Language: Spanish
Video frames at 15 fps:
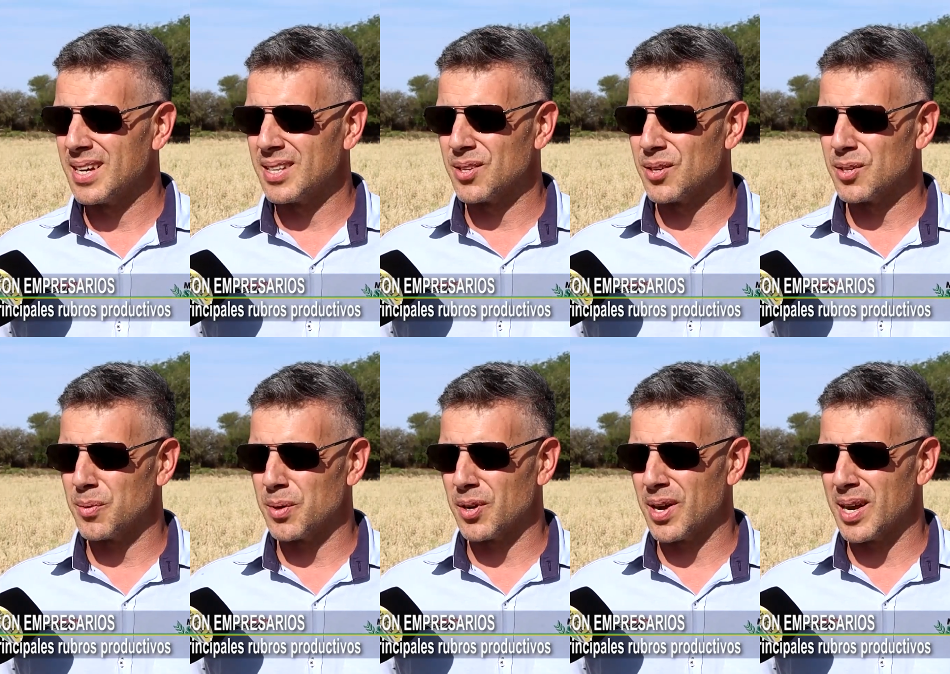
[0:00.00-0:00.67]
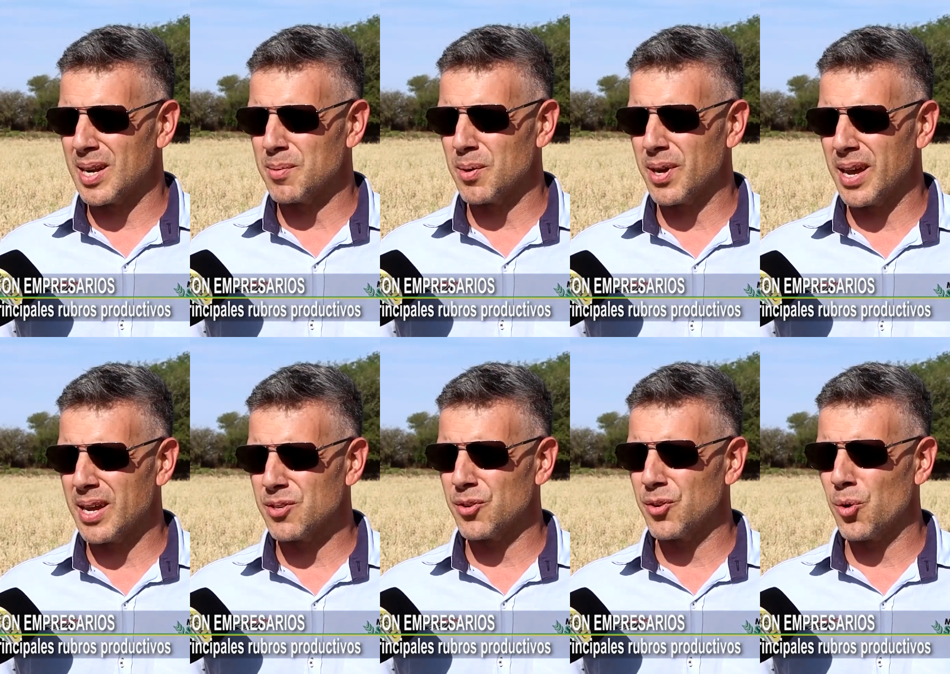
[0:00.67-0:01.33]
Entonces, bueno, queremos
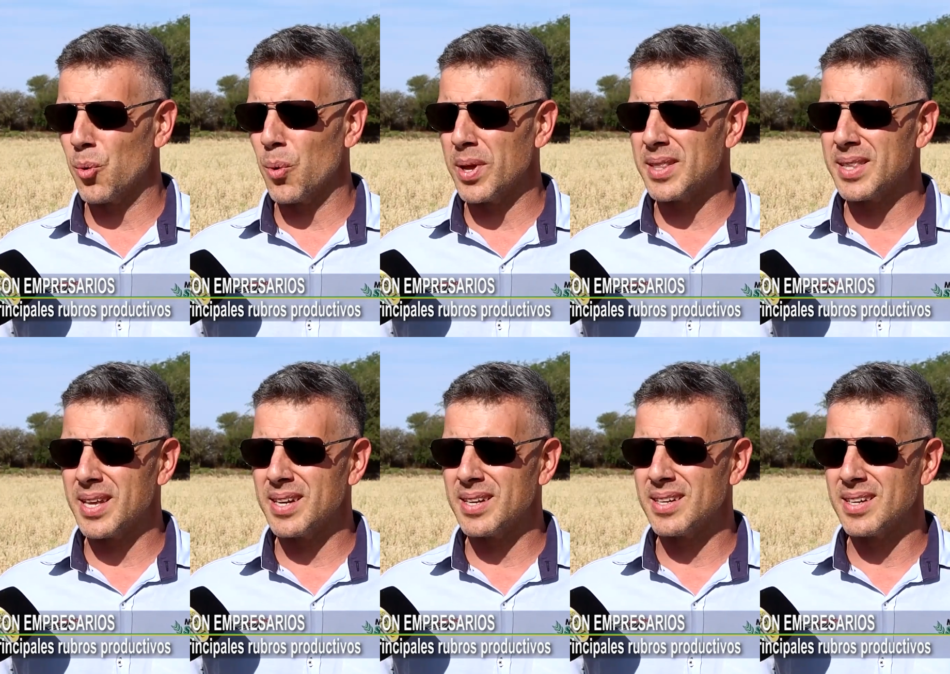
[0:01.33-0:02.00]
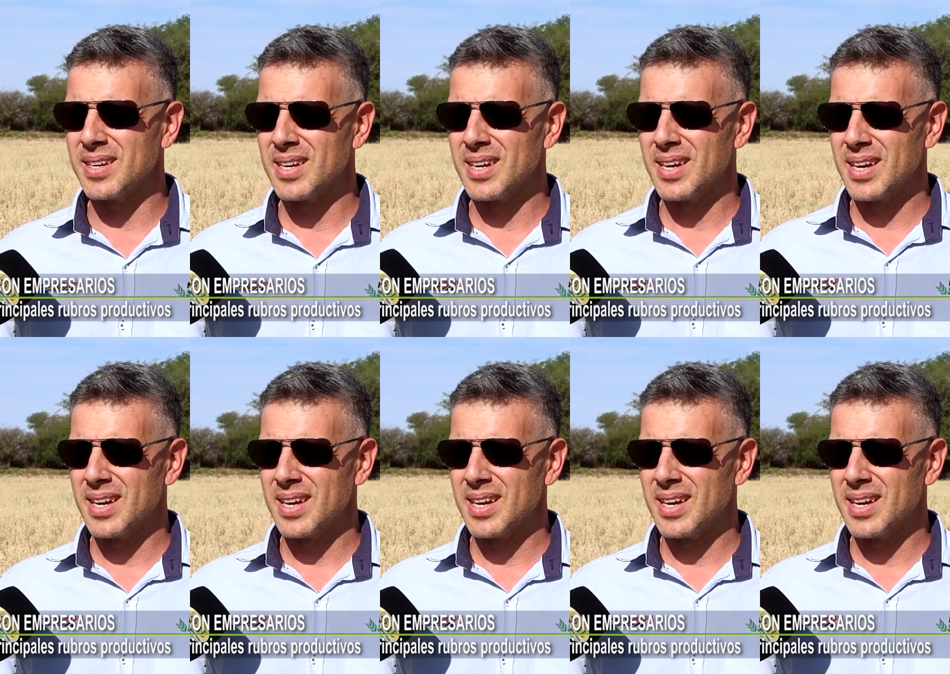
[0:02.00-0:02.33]
que ellos nos cuenten